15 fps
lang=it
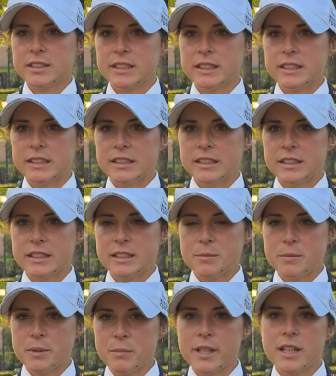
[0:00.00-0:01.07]
eh,
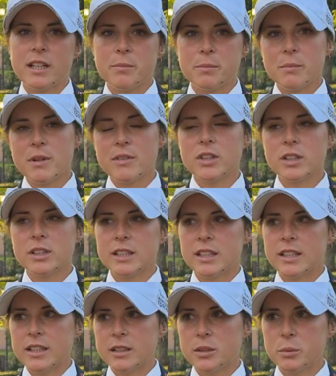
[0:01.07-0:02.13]
per me era la prima
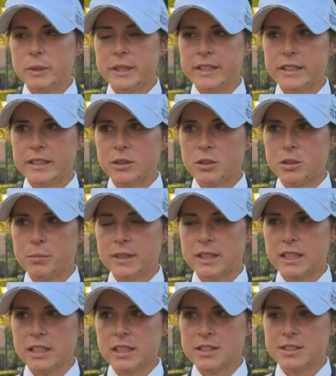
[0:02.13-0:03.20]
volta qui in Coppa
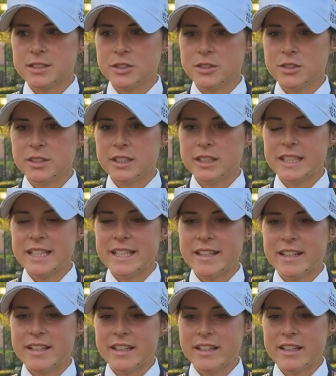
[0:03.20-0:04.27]
delle Nazioni
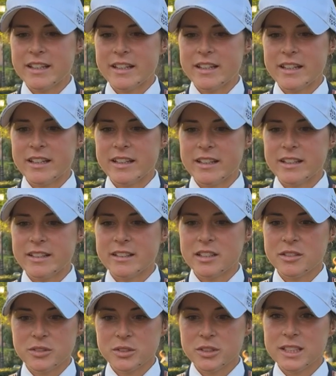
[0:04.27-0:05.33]
e
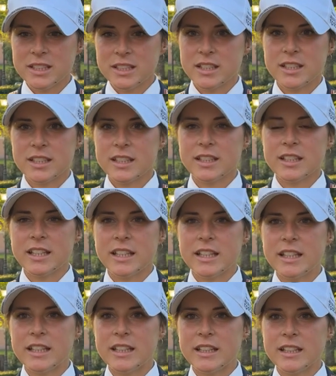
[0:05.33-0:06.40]
devo dire
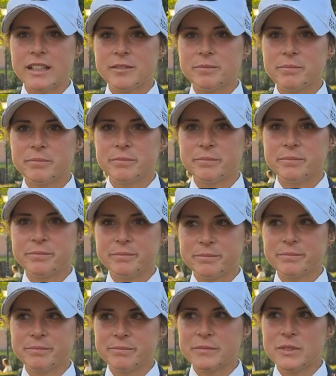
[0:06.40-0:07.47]
che,
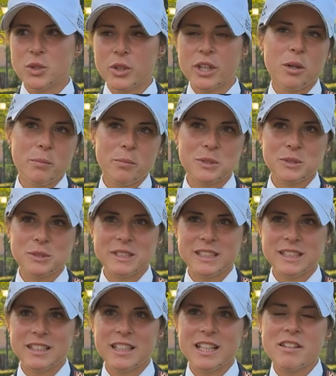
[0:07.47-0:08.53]
ora lo posso
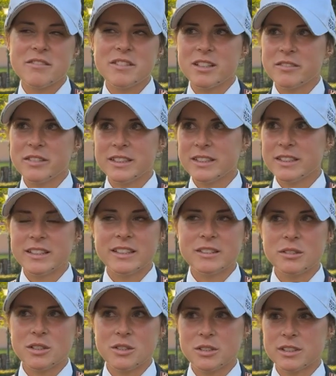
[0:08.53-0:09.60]
dire, è veramente
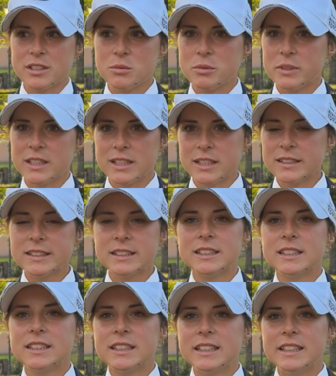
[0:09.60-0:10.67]
una cosa unica.
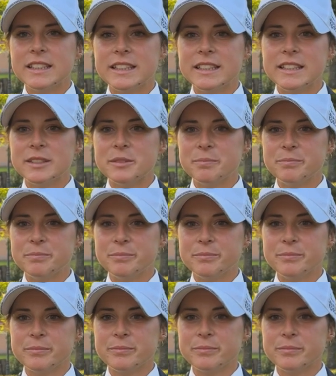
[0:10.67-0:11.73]

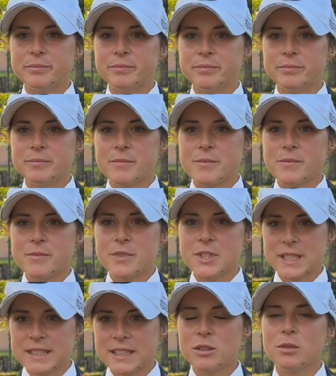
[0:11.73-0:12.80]
Ehm,
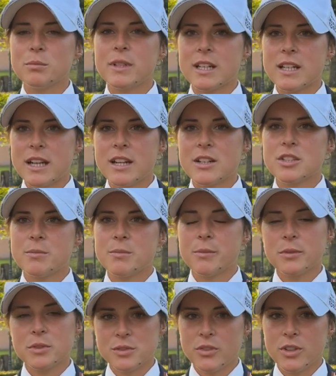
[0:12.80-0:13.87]
c'è stato il barrage,
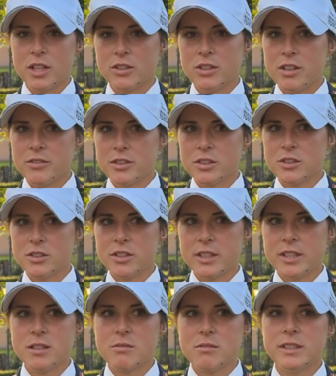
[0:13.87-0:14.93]
abbiamo sfiorato la
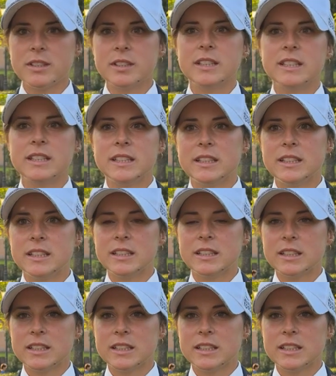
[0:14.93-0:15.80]
vittoria, quindi